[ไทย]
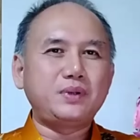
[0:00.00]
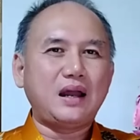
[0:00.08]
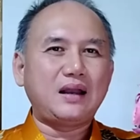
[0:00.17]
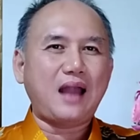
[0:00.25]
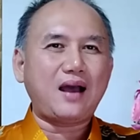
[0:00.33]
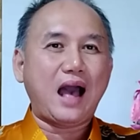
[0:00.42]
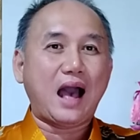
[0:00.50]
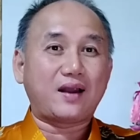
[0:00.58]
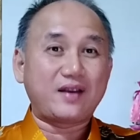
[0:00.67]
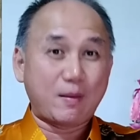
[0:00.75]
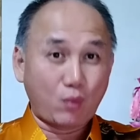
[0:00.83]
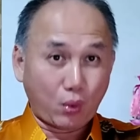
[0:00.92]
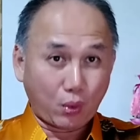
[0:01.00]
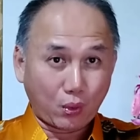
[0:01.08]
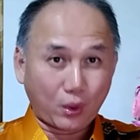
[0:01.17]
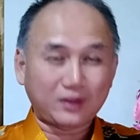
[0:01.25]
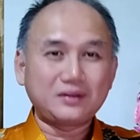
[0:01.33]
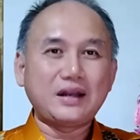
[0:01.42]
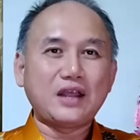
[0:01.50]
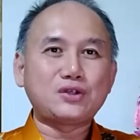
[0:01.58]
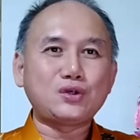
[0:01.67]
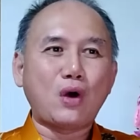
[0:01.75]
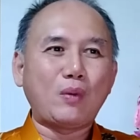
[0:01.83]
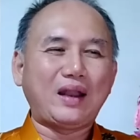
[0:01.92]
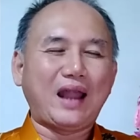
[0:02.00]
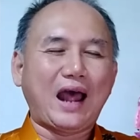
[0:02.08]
เพื่อนรักหักเรียมโหดในช่วงเว